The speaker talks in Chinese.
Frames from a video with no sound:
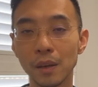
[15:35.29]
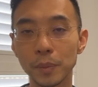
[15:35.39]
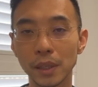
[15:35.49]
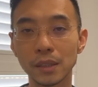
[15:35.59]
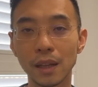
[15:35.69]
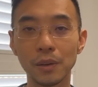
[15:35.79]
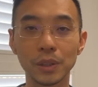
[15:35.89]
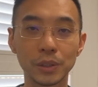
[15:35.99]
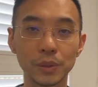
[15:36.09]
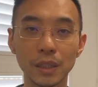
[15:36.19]
平时他会
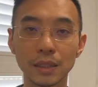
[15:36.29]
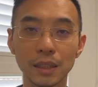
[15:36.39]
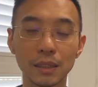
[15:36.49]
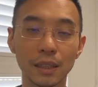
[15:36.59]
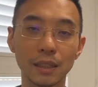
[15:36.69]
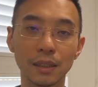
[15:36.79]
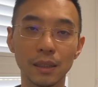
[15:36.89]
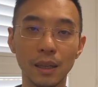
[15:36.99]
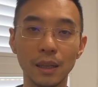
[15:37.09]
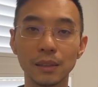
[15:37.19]
说一些这个
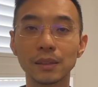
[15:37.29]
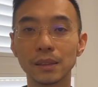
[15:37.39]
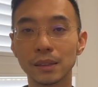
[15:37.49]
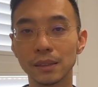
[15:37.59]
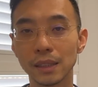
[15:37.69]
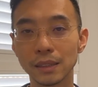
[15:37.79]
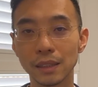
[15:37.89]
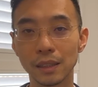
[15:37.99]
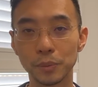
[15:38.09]
支持这些